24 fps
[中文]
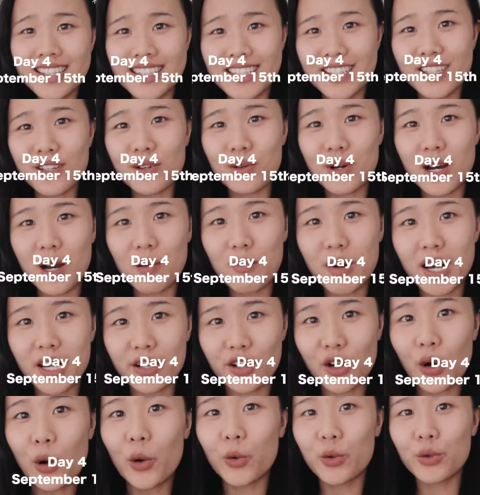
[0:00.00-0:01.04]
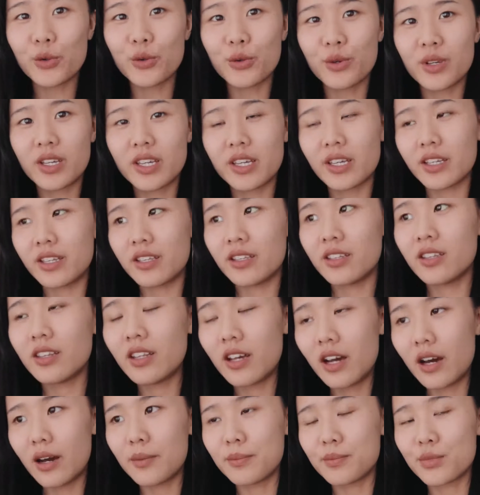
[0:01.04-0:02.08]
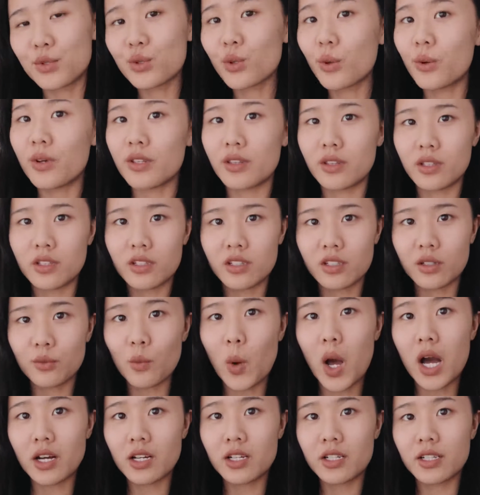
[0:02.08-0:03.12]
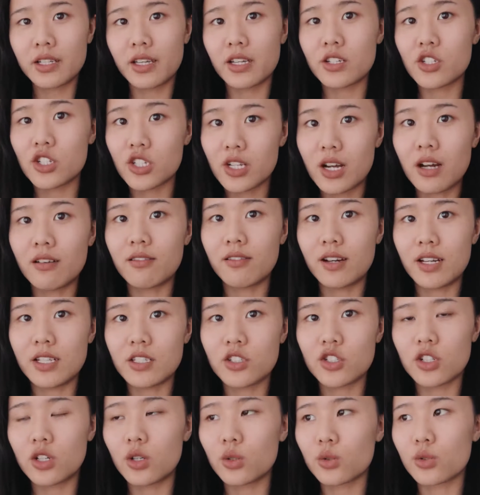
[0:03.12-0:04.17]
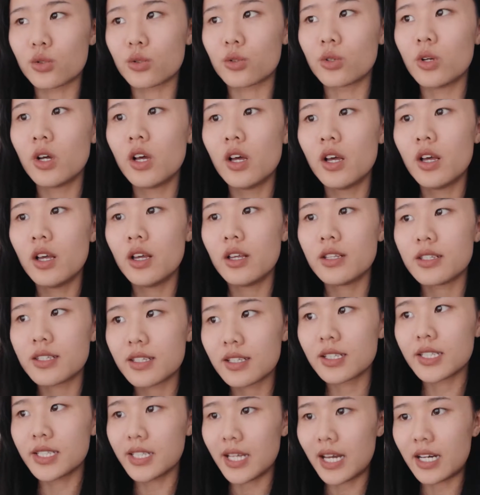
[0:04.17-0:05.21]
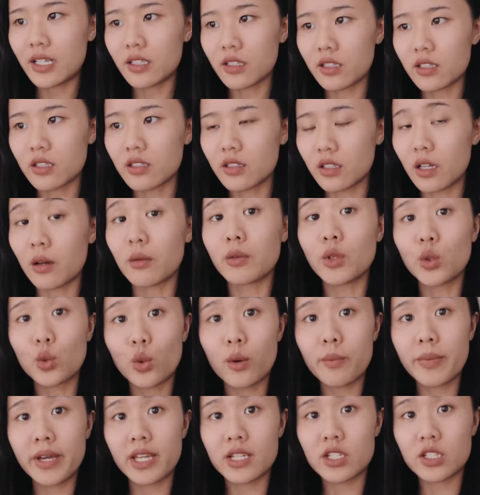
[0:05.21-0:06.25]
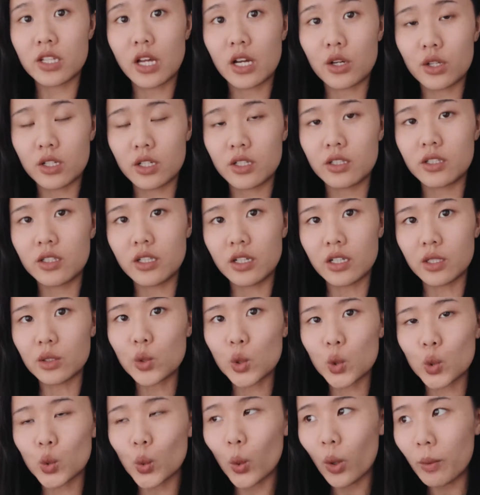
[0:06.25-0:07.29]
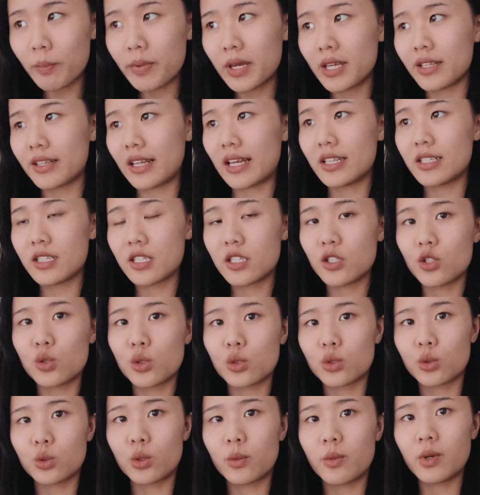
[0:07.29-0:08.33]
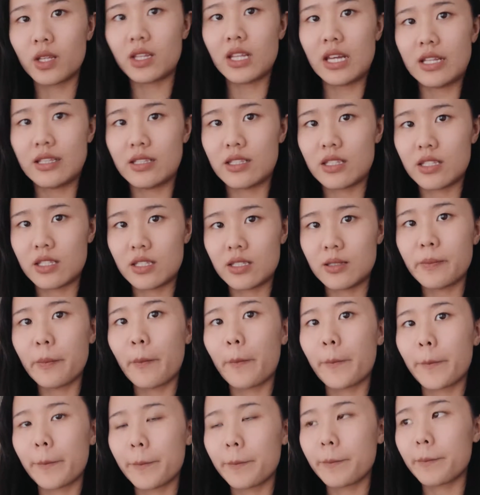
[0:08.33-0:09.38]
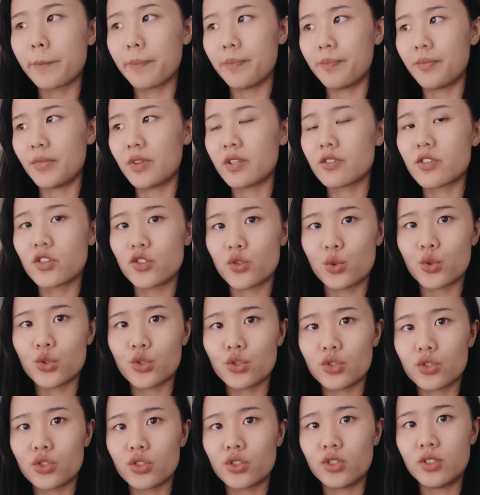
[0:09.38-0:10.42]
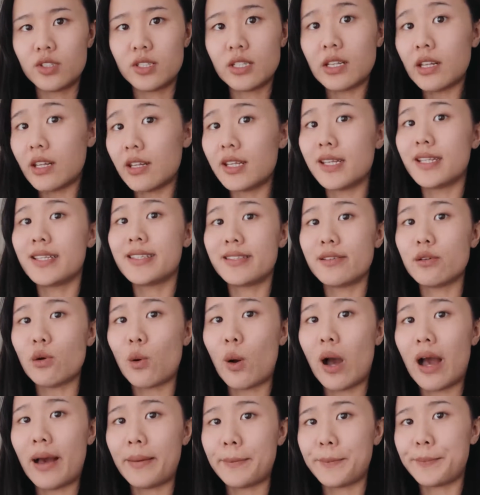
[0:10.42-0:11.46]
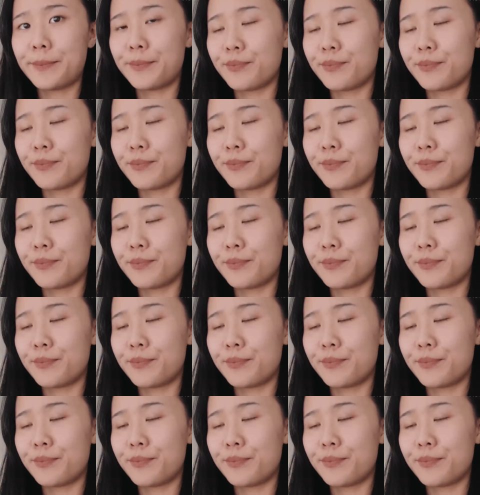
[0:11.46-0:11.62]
今天我要把口语跟嗯作文的网课给上完之后就。尽量的能多背到能多背单词就多背单词，嗯，这就是今天的计划。